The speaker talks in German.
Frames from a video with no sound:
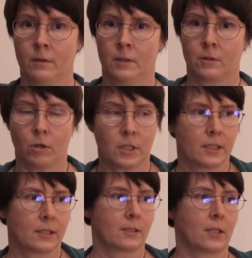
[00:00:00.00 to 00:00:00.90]
Gott
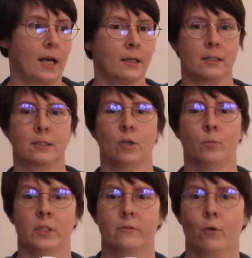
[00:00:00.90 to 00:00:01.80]
hat gesagt, ich soll
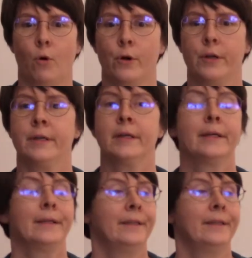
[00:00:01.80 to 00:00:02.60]
mich freuen.